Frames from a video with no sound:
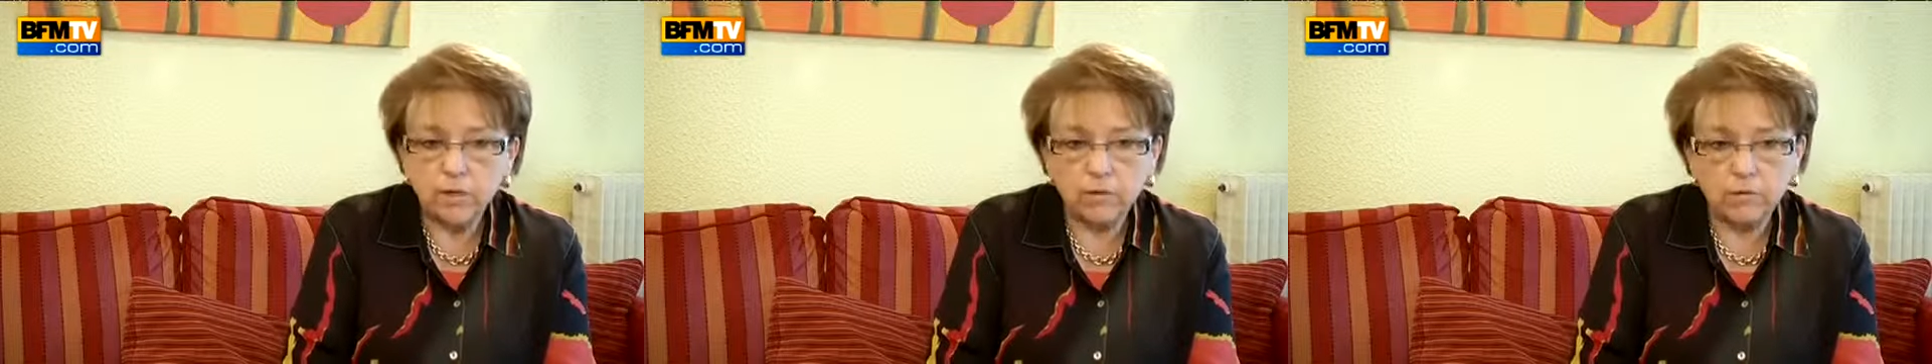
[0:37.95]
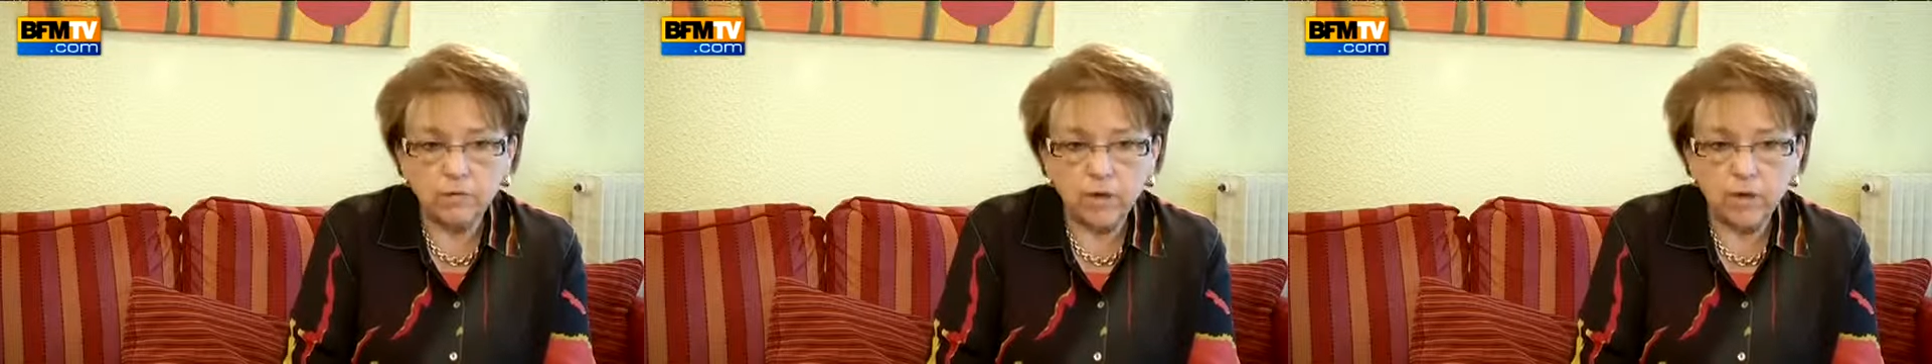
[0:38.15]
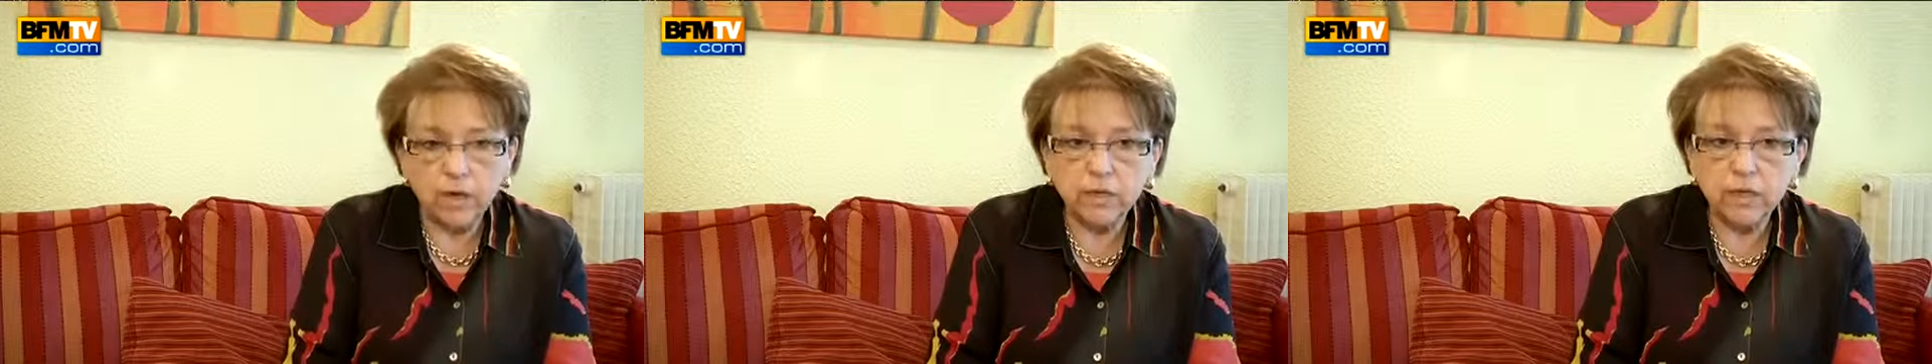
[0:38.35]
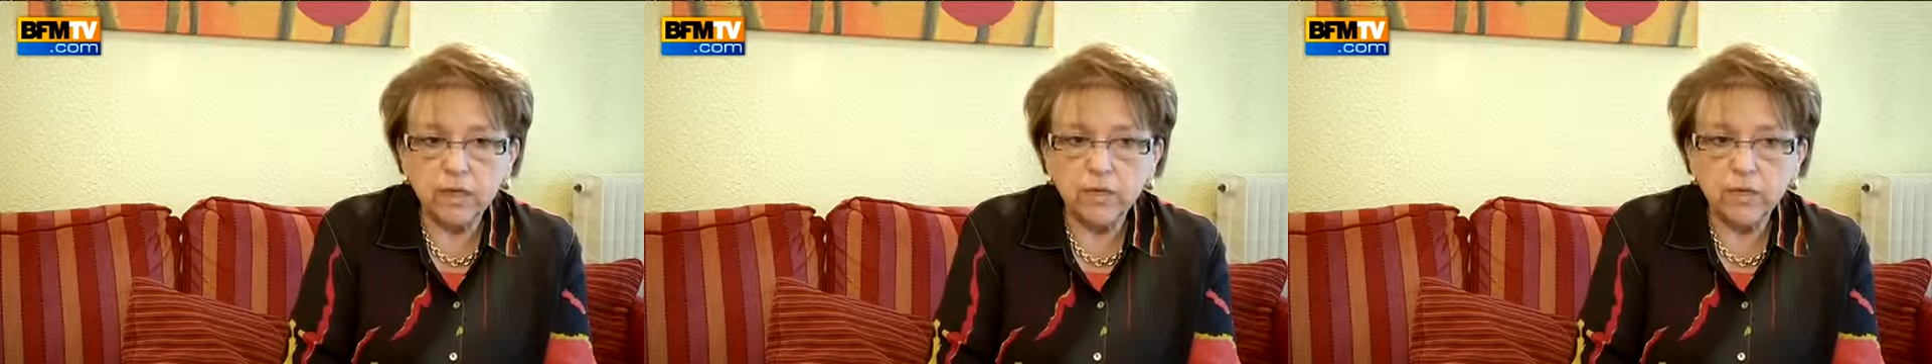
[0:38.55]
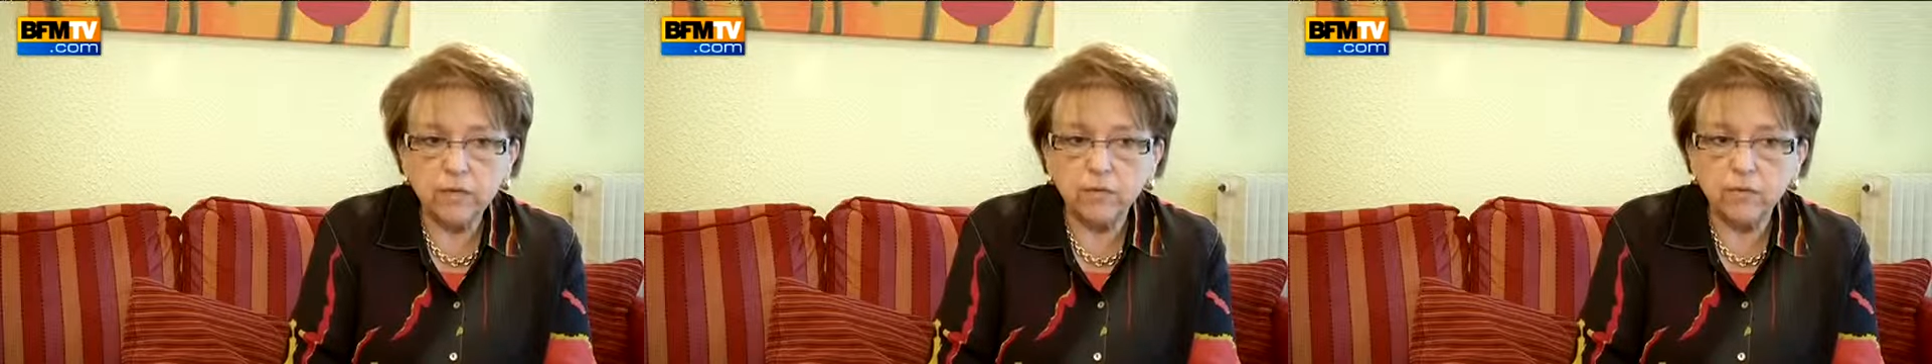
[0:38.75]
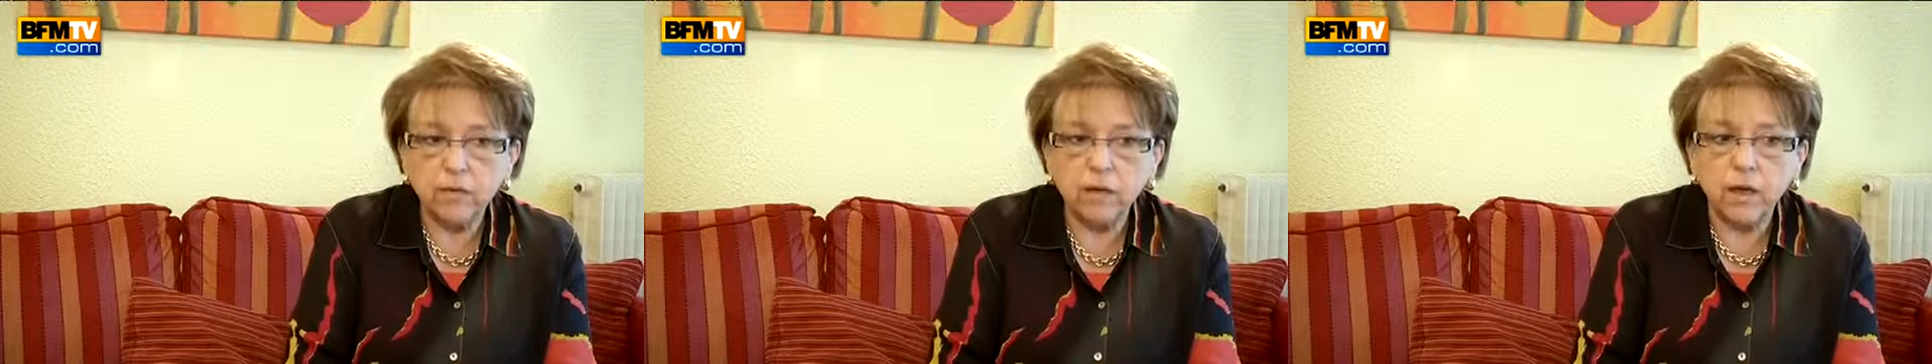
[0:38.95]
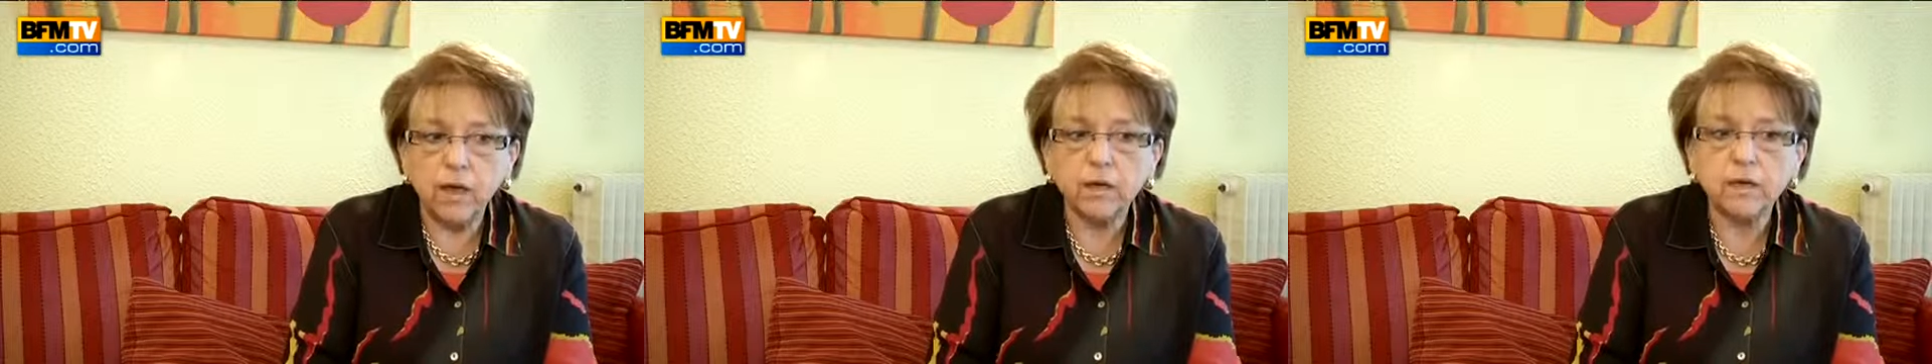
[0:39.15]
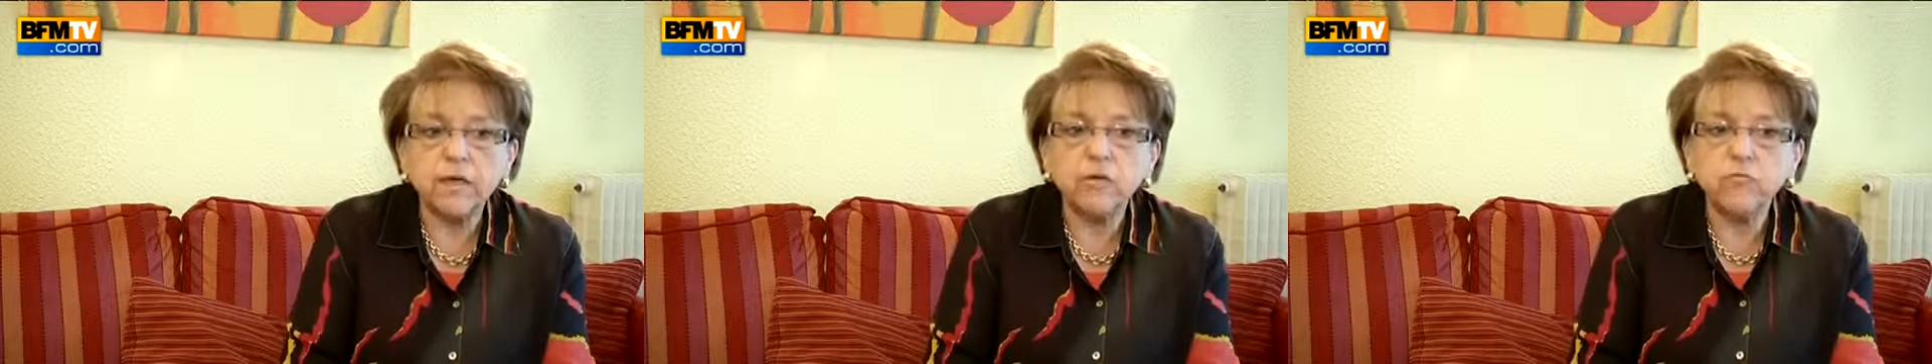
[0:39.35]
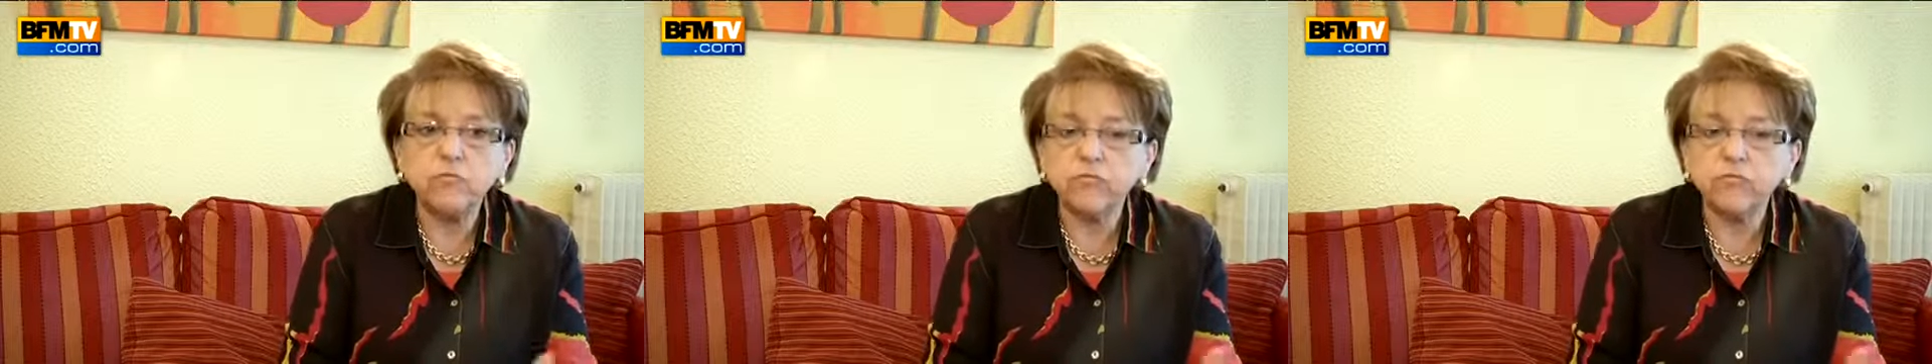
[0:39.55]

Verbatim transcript: euh, à, qui, euh, à qui